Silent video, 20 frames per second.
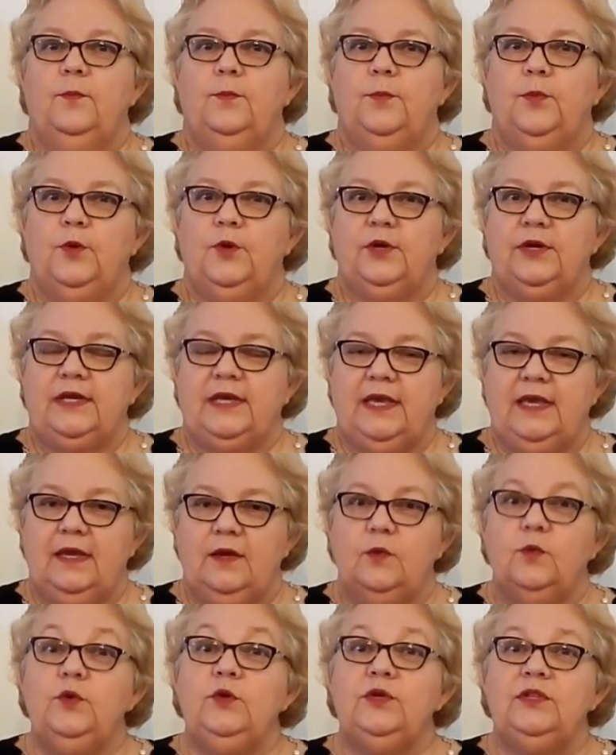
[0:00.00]

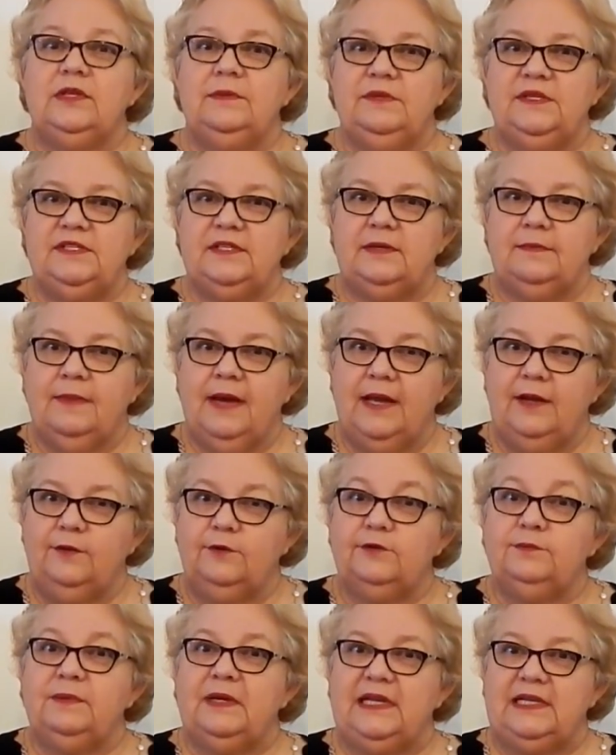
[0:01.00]
porque uno de mis
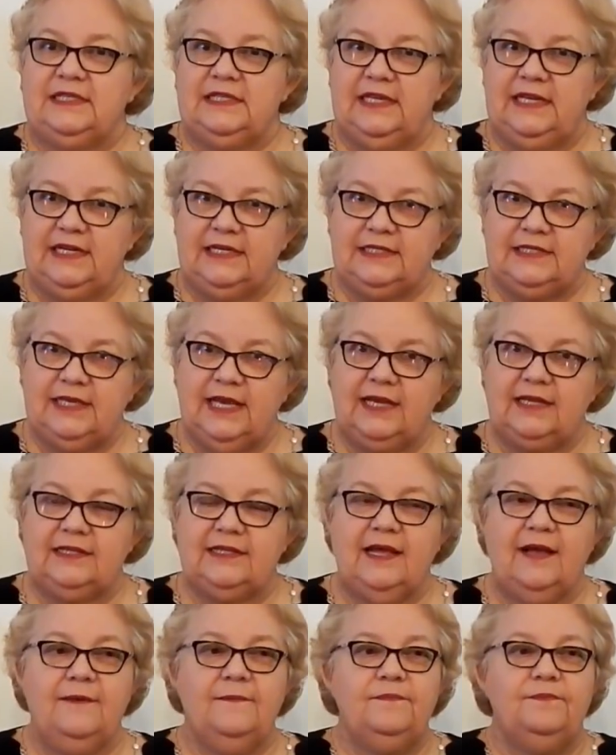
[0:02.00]
hermanos, para ser
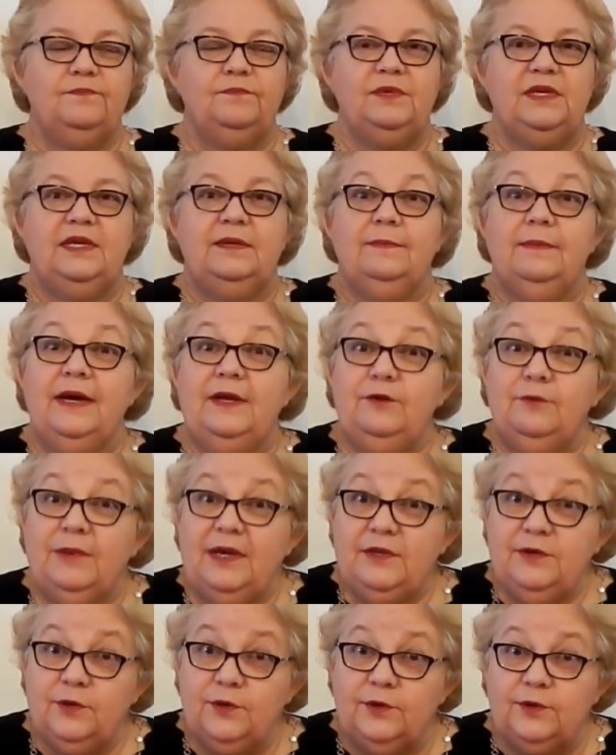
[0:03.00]
exacta, mi hermano
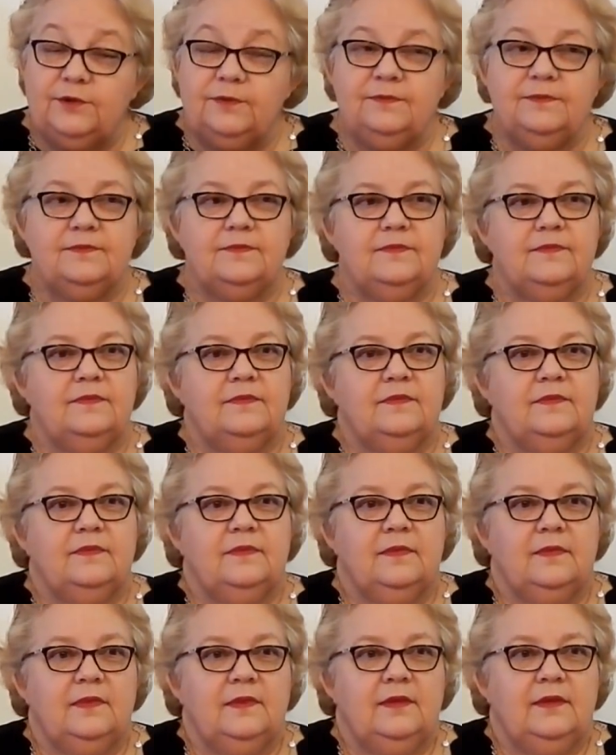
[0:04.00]
mayor,
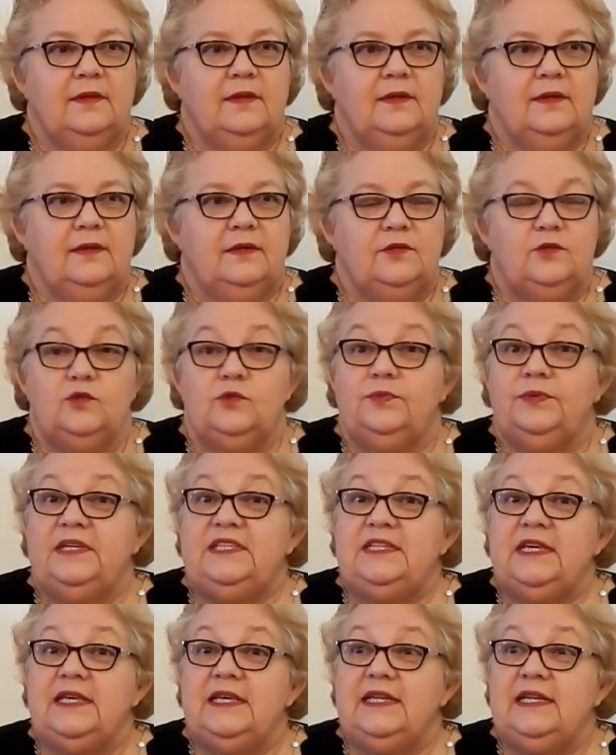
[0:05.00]
su
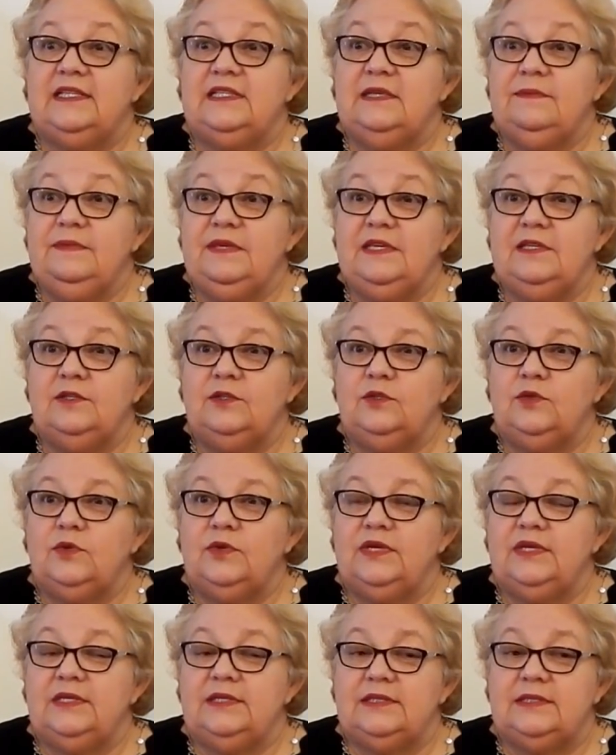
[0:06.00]
fecha de
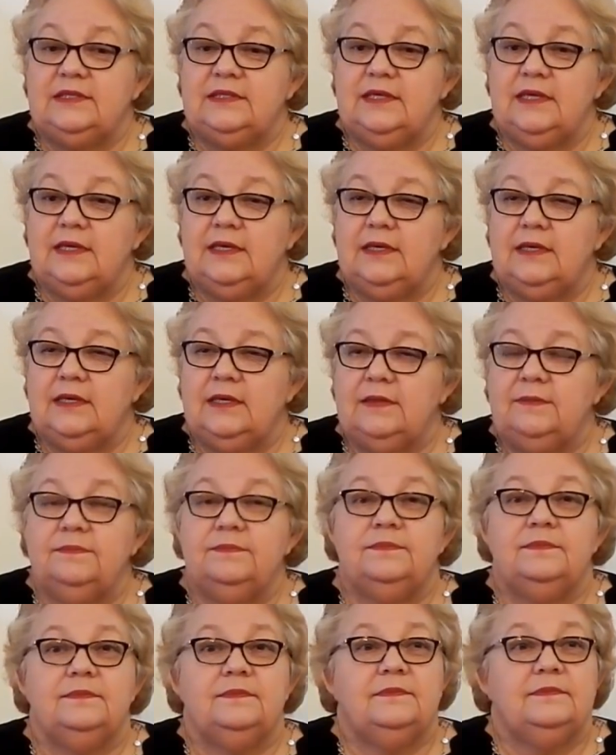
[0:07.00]
nacimiento es ah,
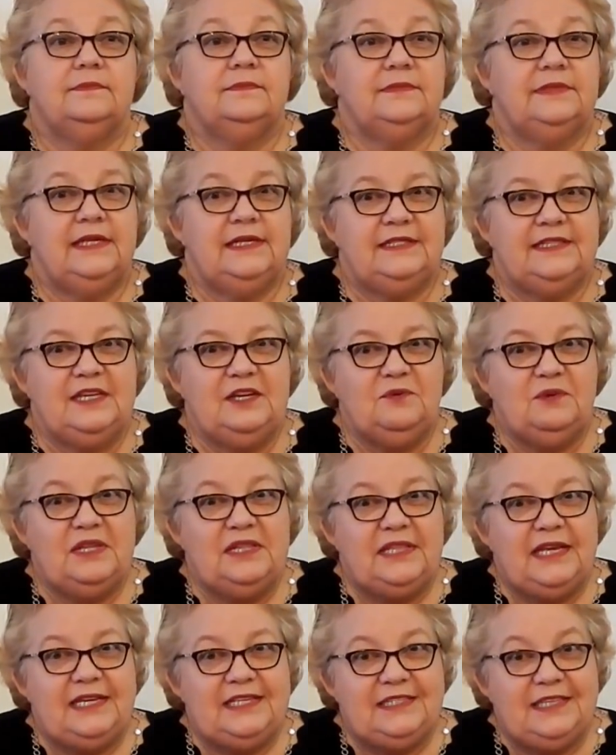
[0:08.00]
del
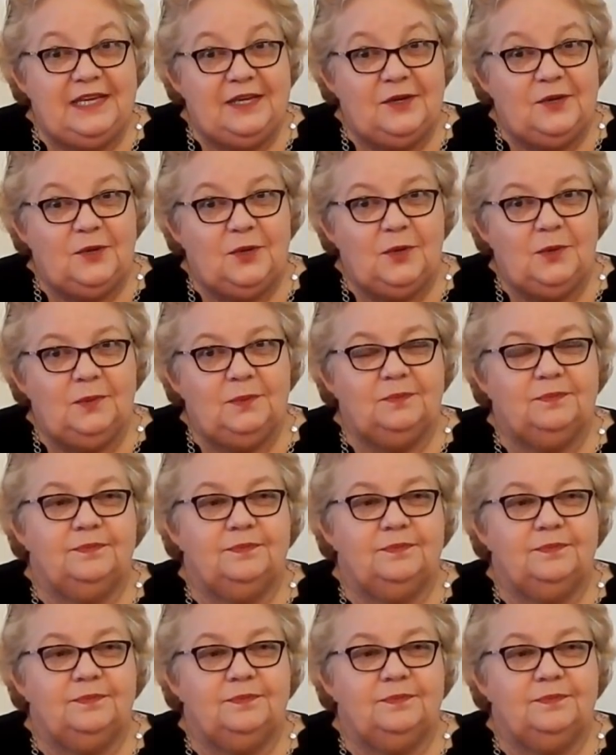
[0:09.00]
55